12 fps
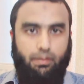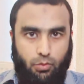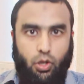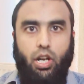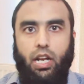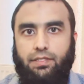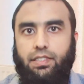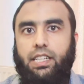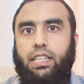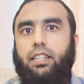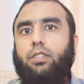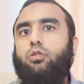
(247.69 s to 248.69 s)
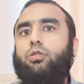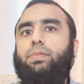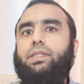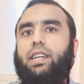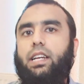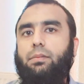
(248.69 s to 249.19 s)
मोरल इन्हीं खतूत
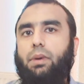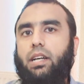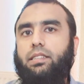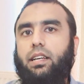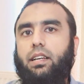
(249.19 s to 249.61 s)
पे सारी बात